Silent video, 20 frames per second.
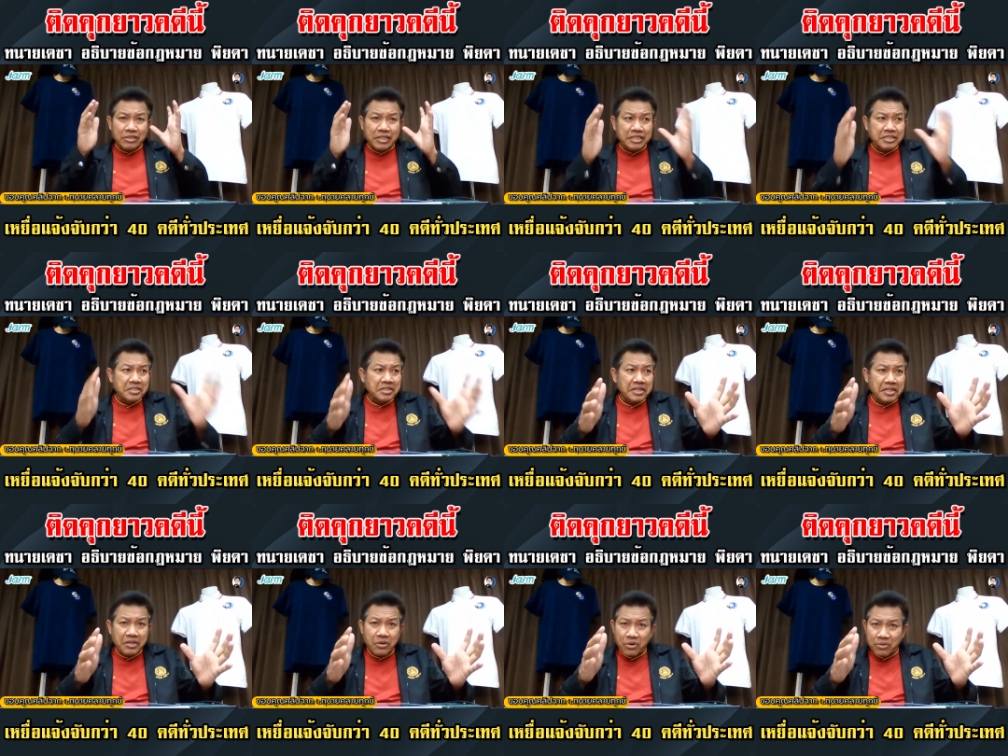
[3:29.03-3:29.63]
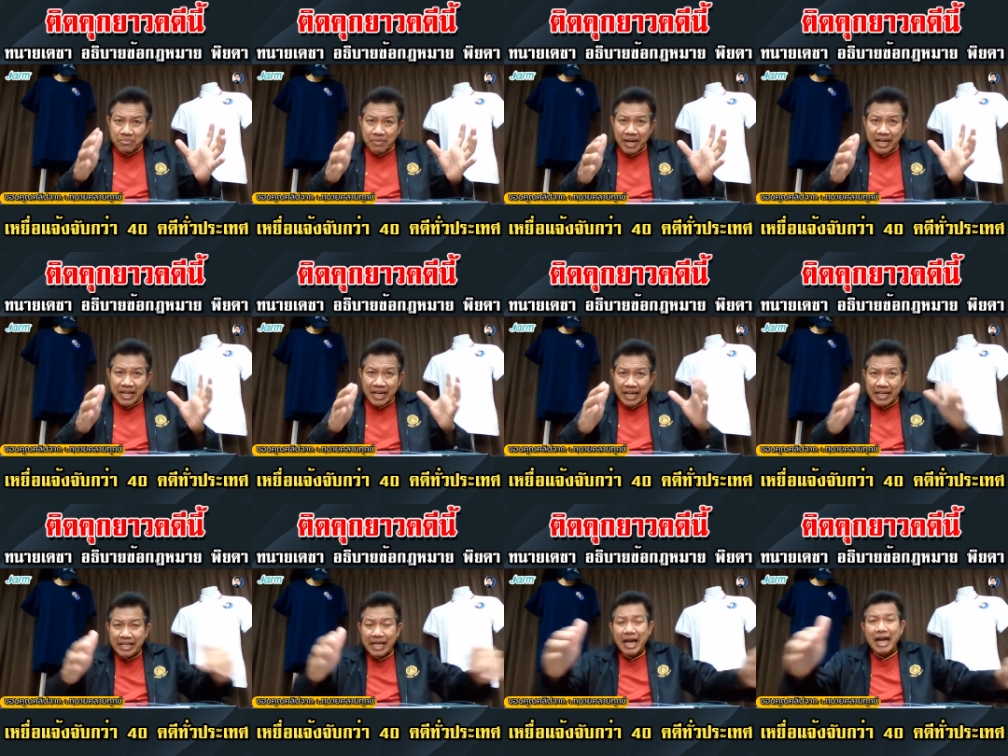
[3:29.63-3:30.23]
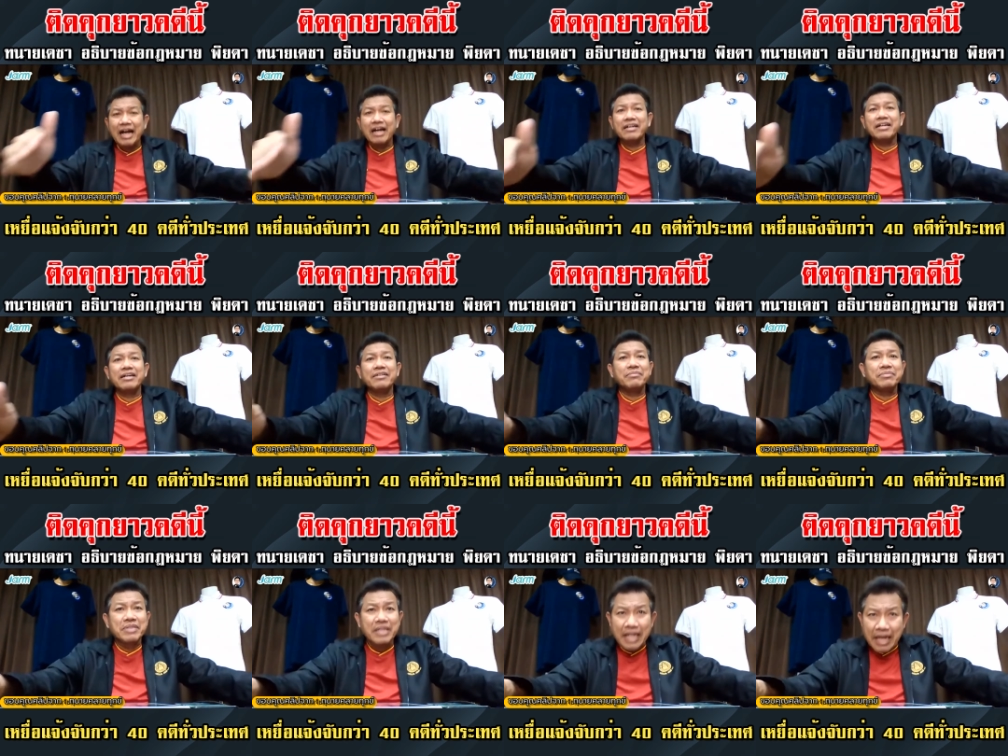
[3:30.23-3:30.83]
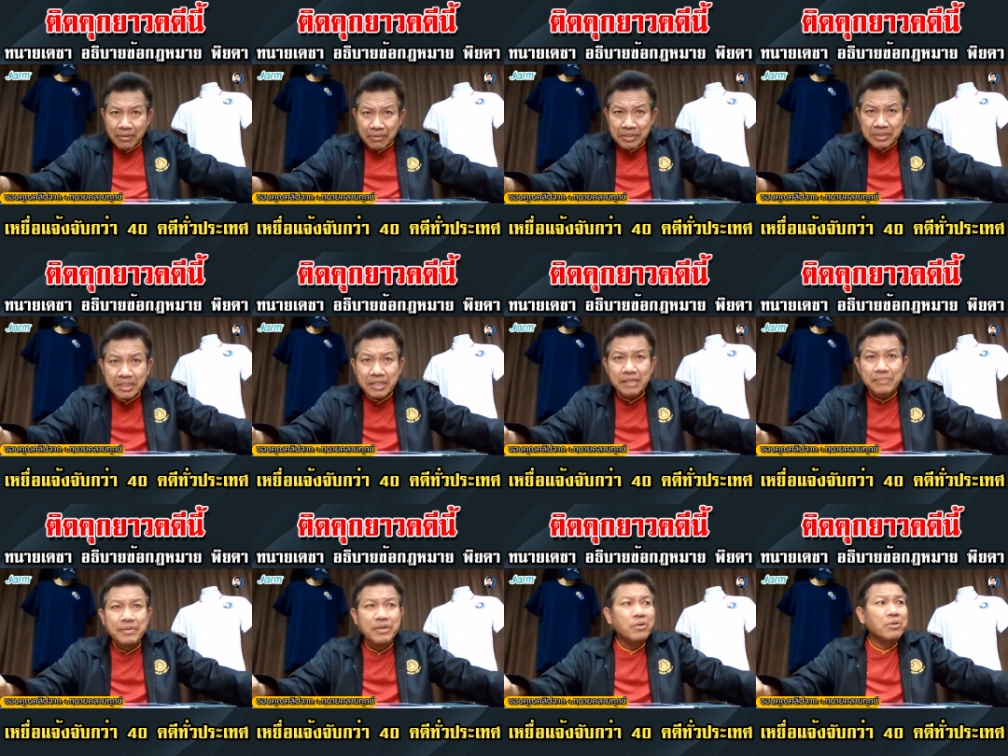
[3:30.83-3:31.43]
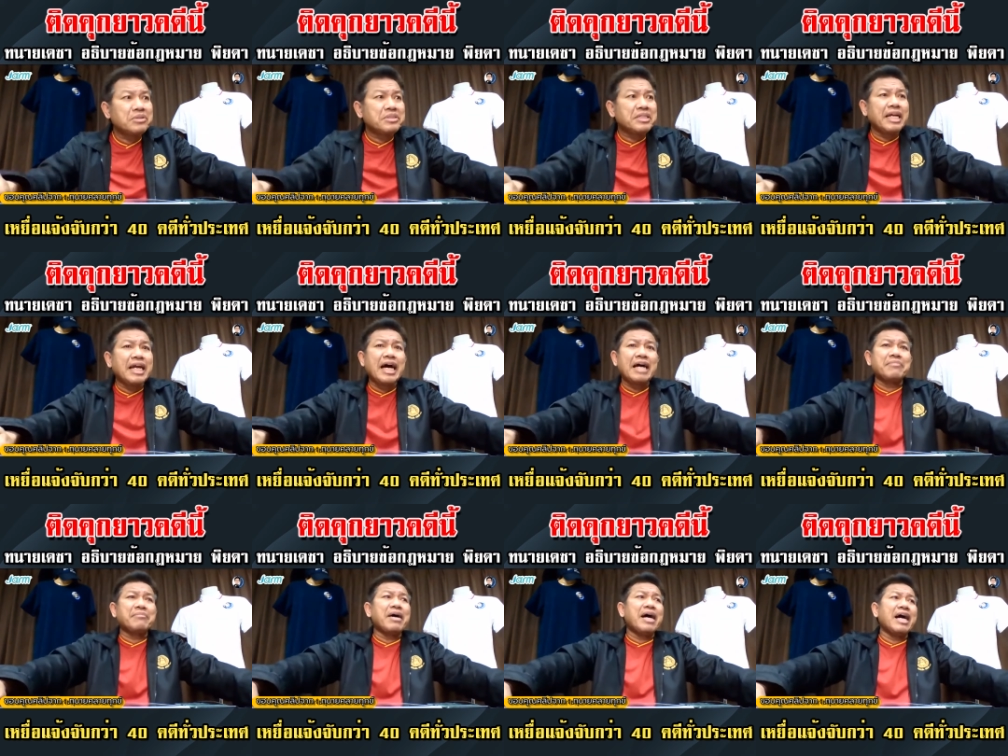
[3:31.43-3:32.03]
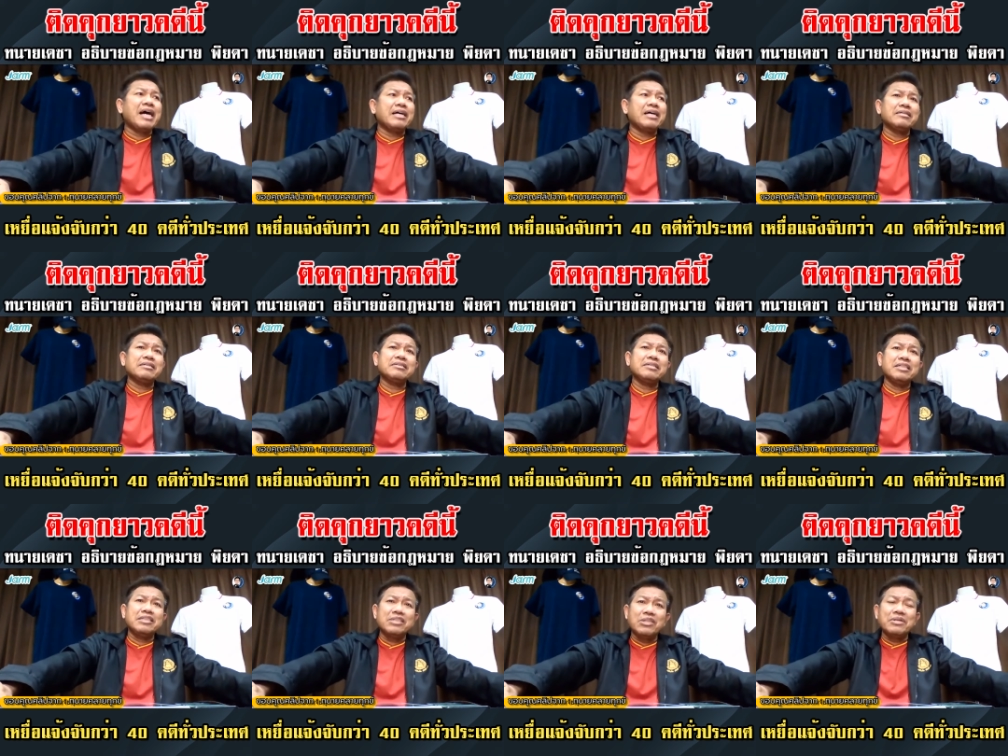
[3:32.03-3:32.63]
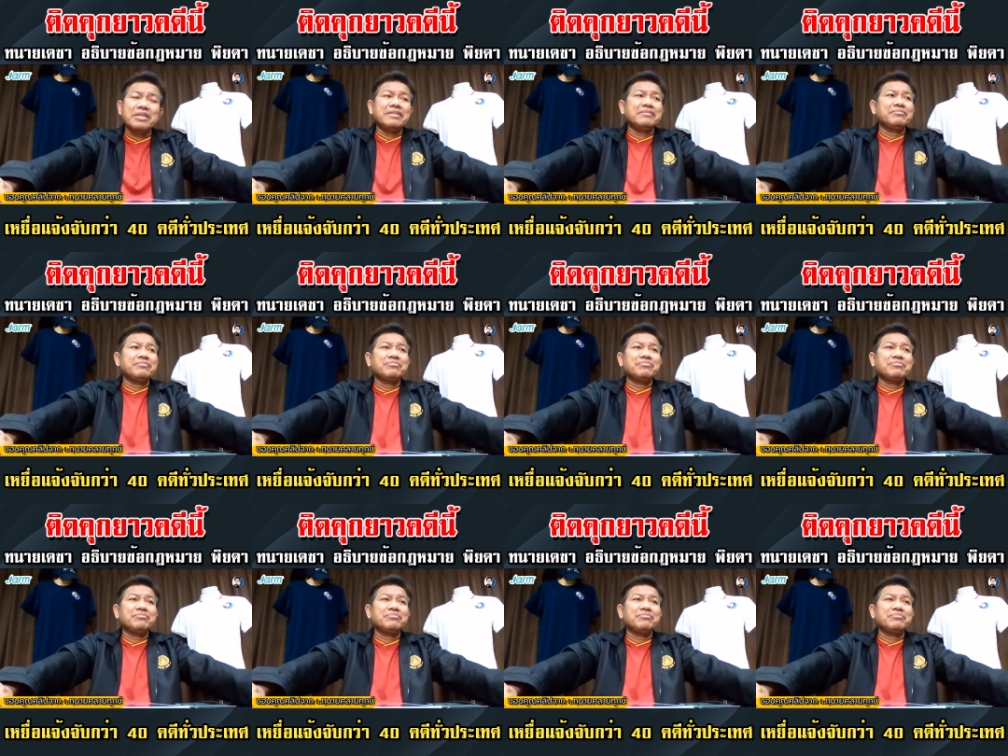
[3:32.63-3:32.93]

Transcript: ทฤษฎีกฎหมายอาญาก็แสดงว่าเธอเป็นคนฉลาดมากเธอสู้